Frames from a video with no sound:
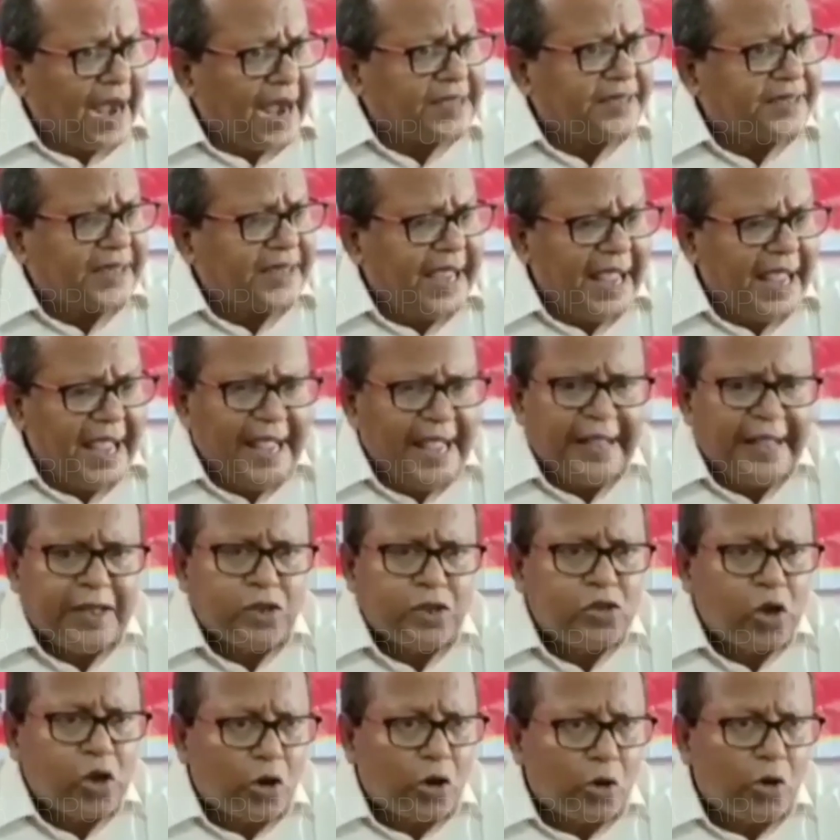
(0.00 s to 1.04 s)
আজকে
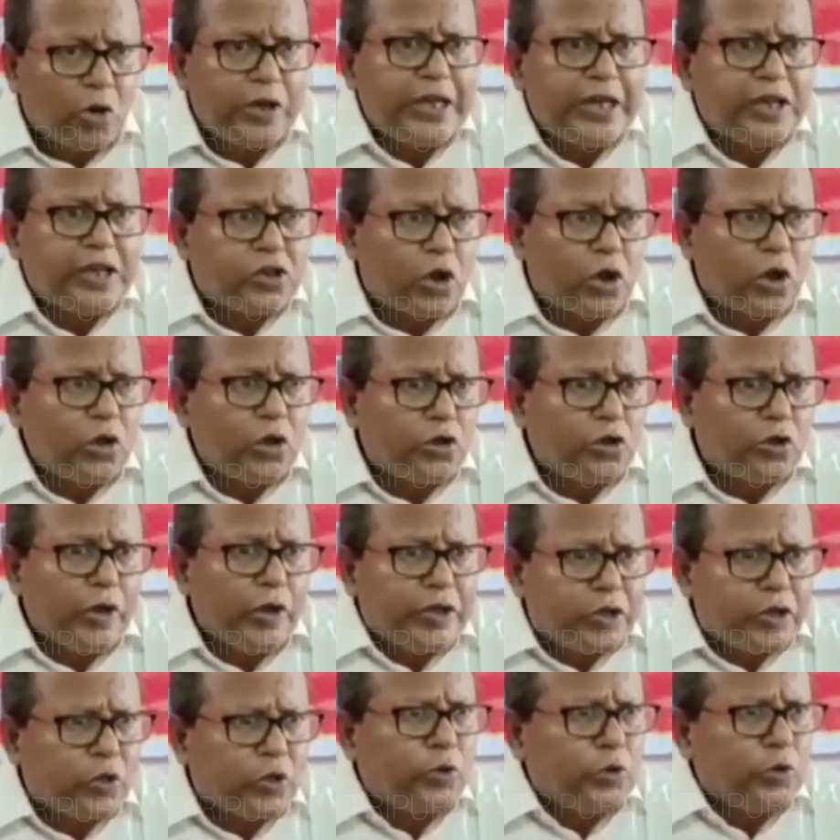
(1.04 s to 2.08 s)
জনগণের জ্বলন্ত
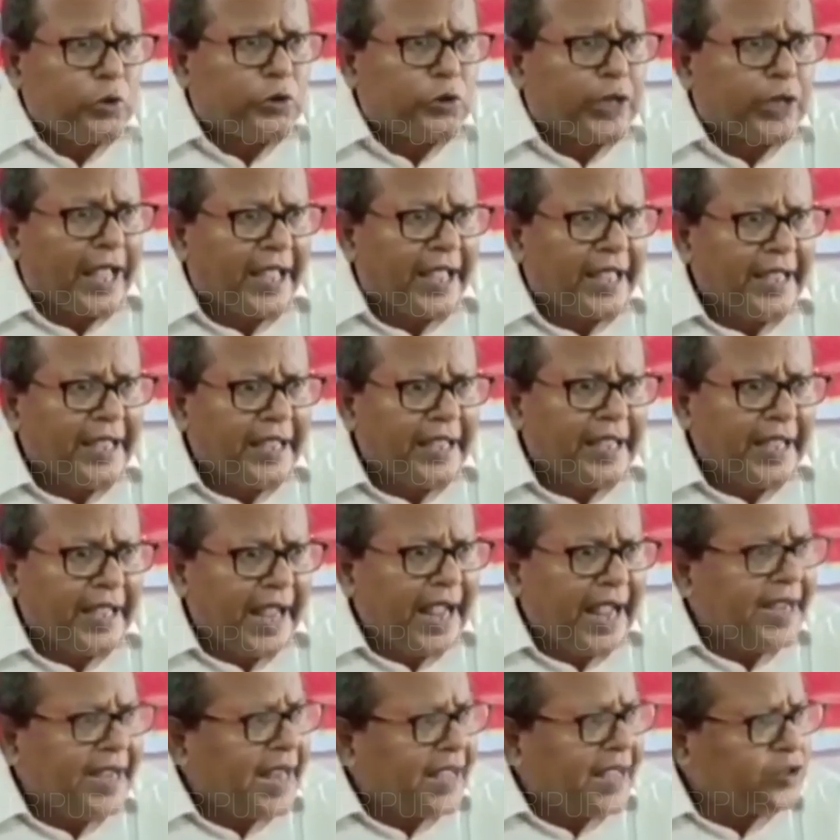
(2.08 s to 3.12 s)
ইস্যুগুলোতে
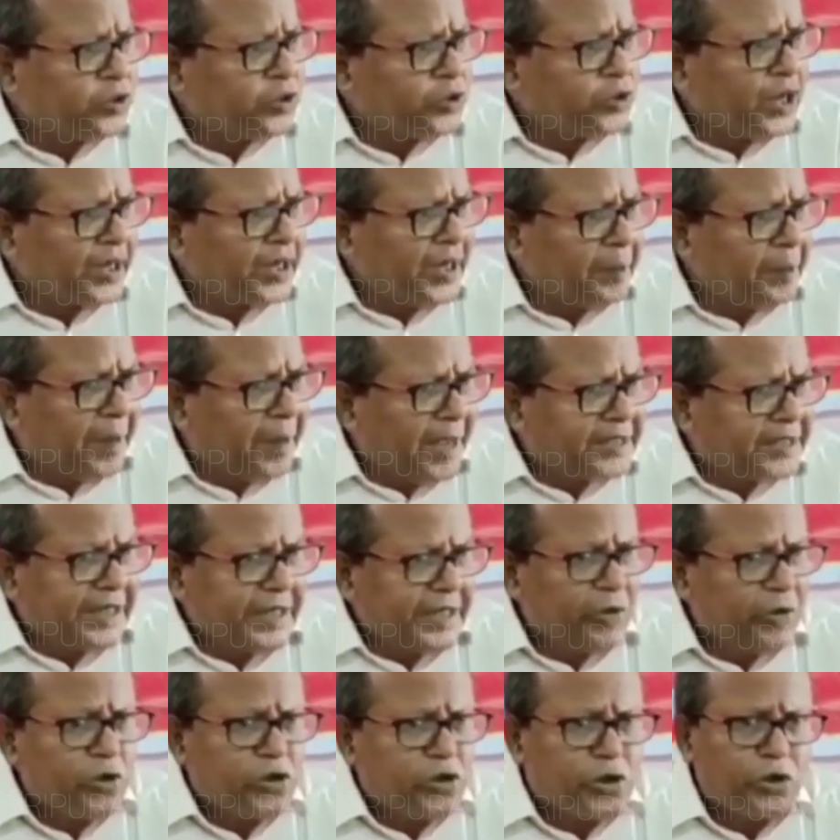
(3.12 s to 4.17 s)
এই রাজ্যটাকে
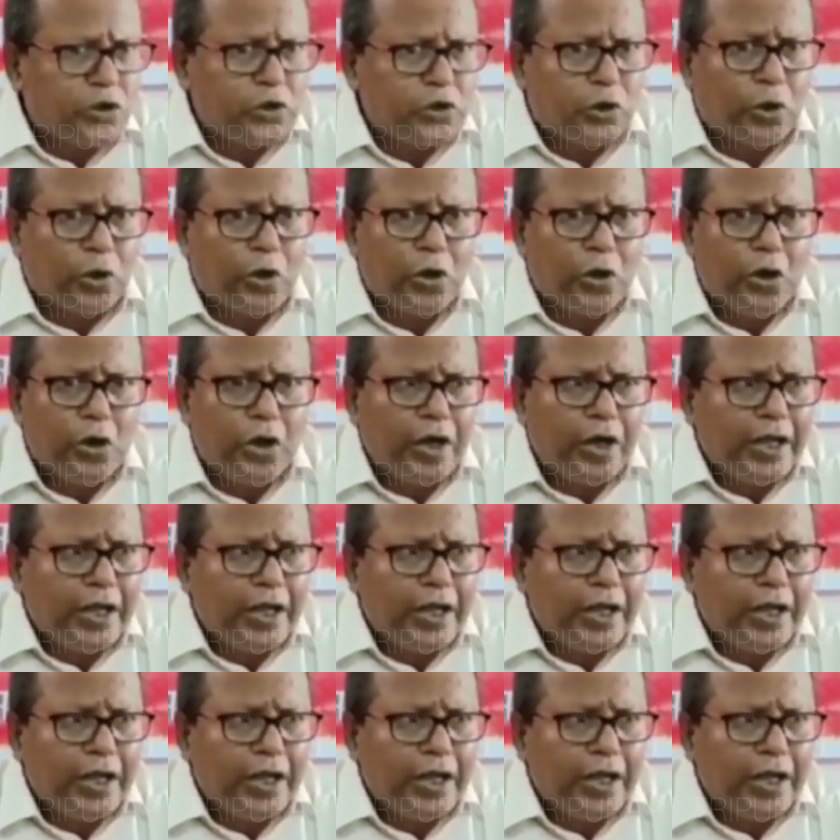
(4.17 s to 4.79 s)
বাঁচানোর জন্য